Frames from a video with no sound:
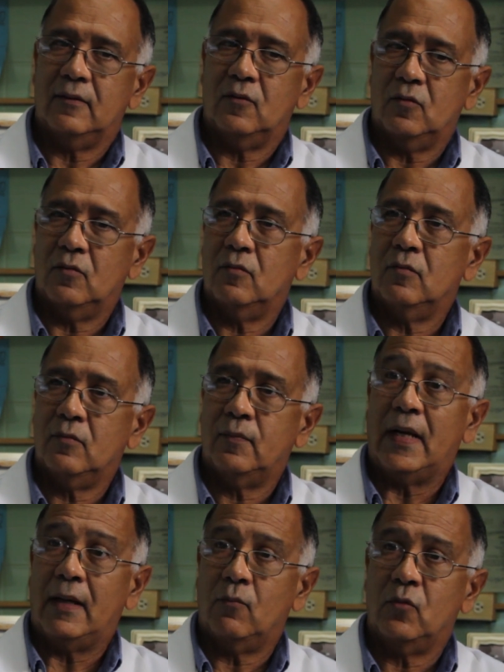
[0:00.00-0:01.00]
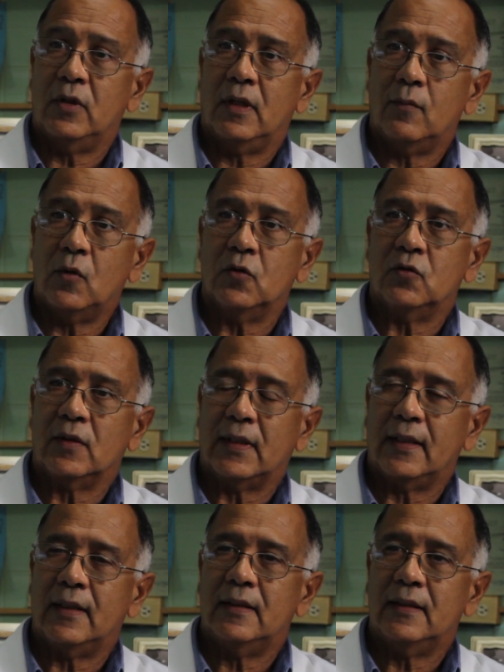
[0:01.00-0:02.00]
un plan muy hermoso que
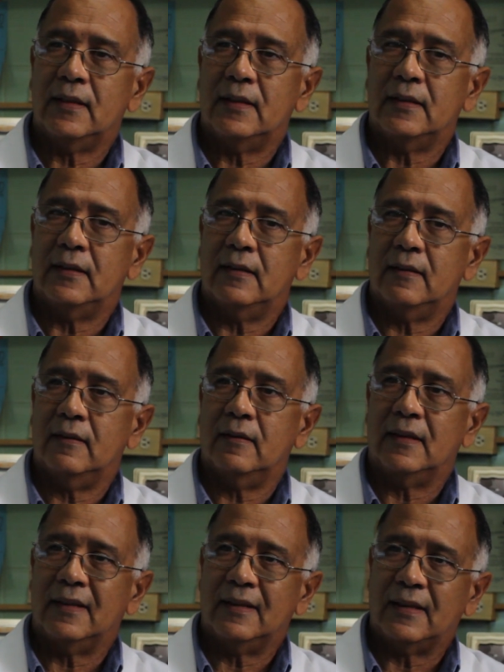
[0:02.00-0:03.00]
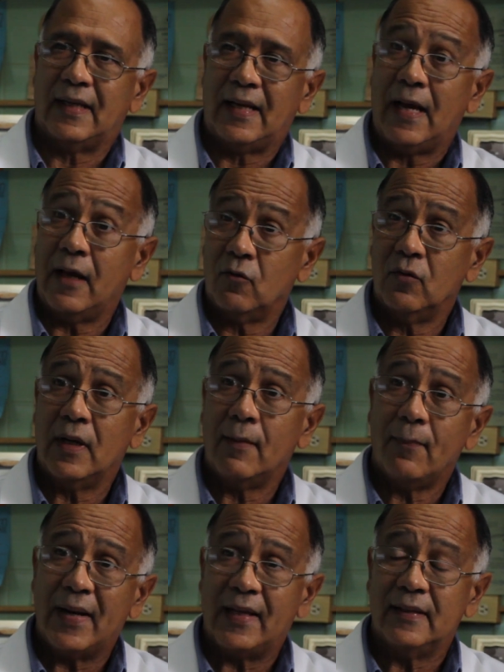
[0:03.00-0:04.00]
era el de crear una
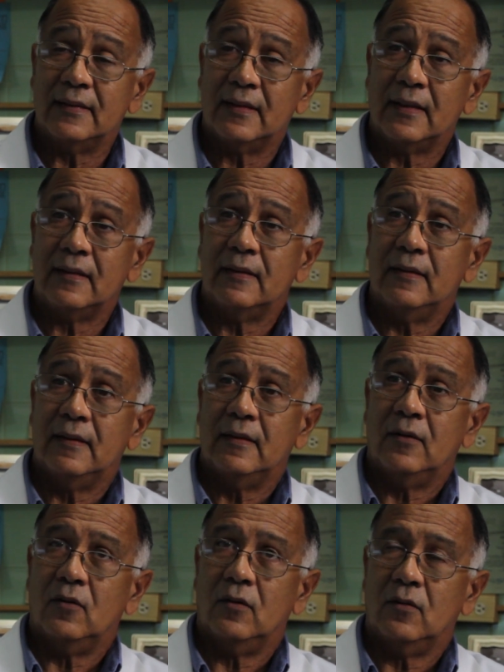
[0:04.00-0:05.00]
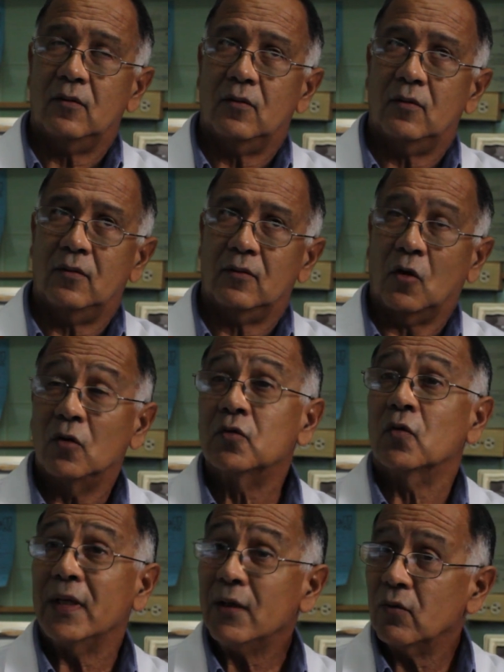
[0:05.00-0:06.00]
planta o
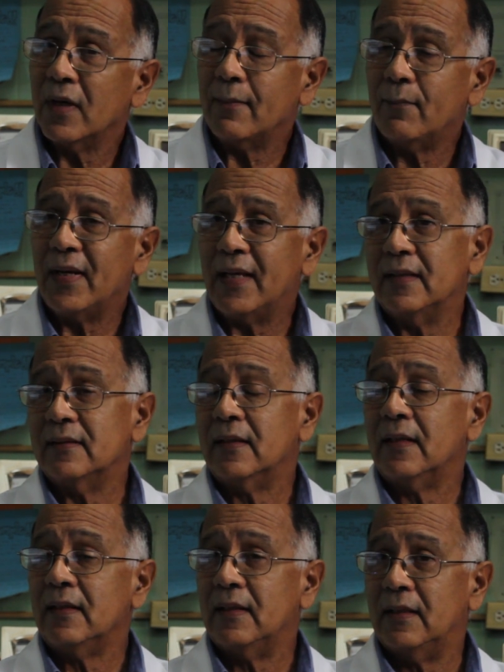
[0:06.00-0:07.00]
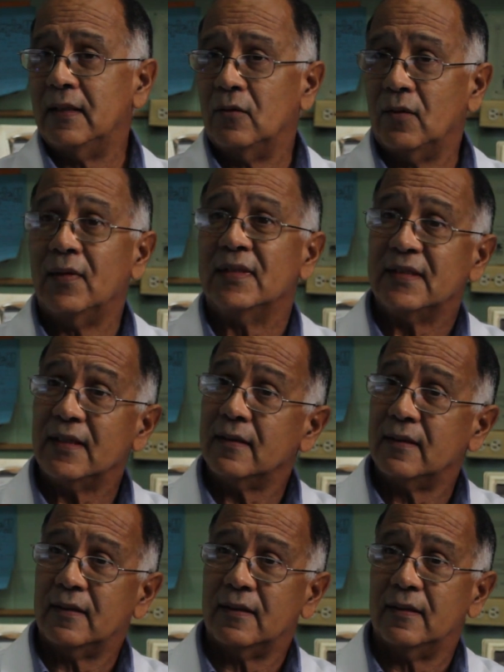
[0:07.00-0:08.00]
construir una planta en la nueva
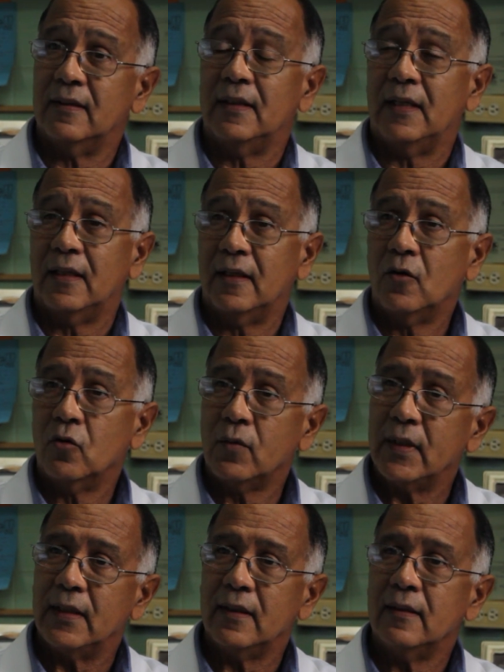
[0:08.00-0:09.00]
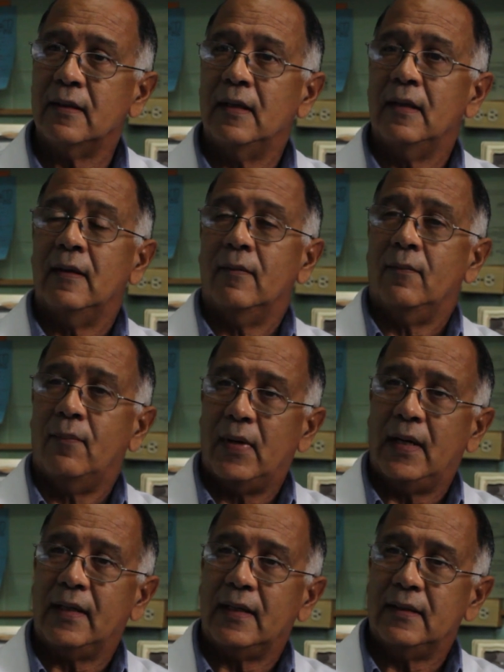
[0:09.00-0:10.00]
sede allá de la Urbina
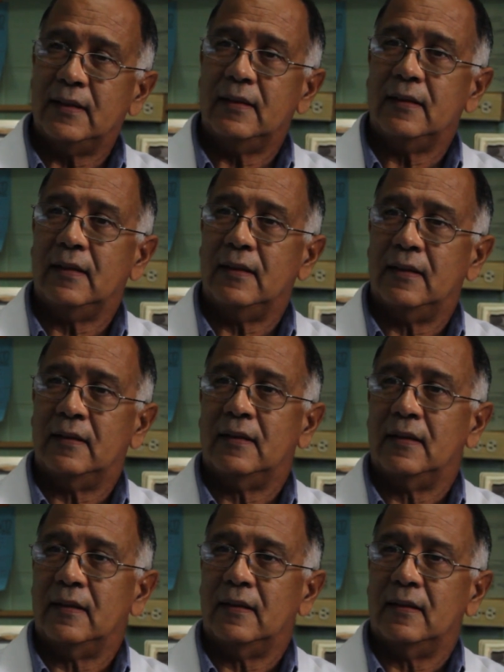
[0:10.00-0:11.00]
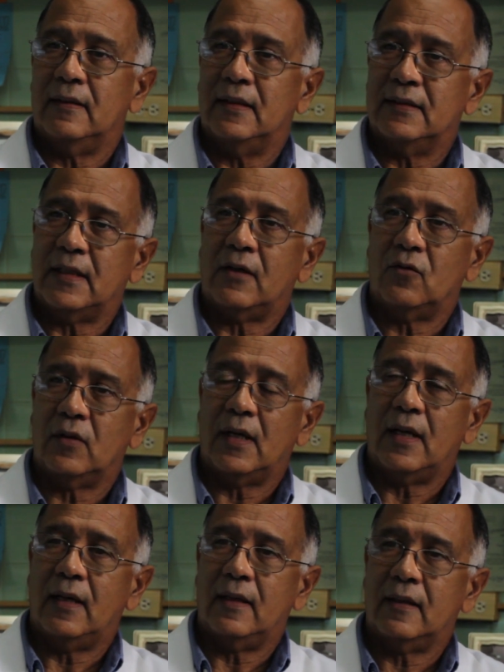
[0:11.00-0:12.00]
para allí este,
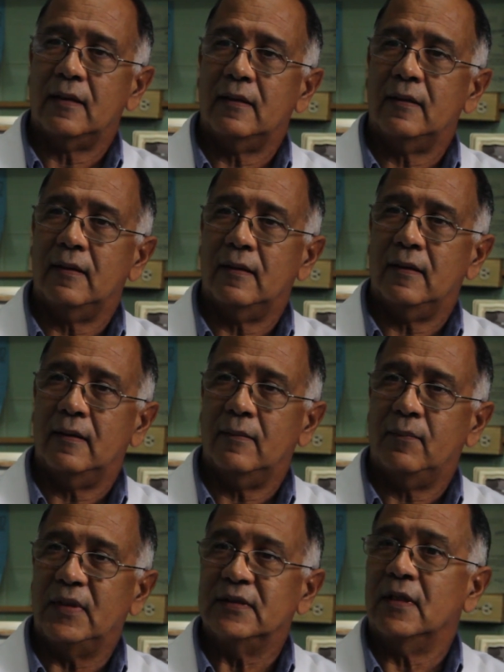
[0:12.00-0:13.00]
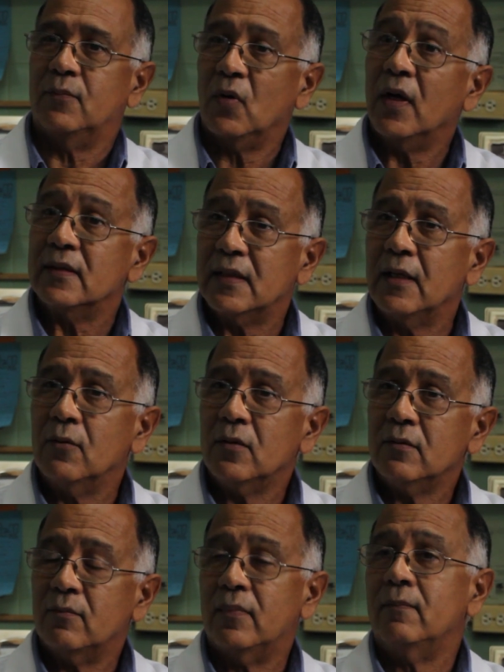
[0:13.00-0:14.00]
desarrollar eh, principios
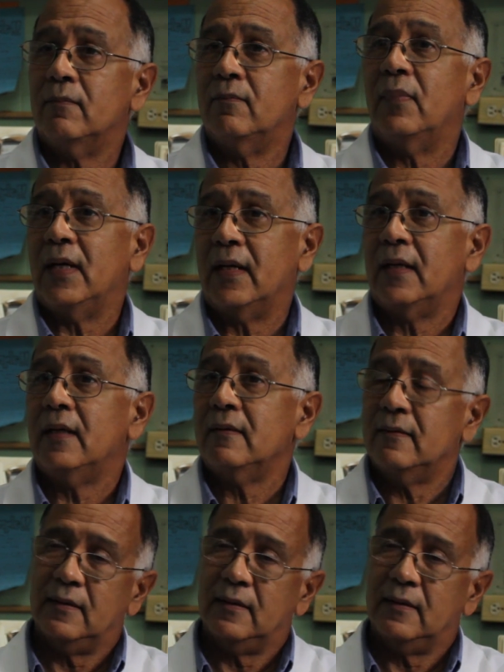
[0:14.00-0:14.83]
activos para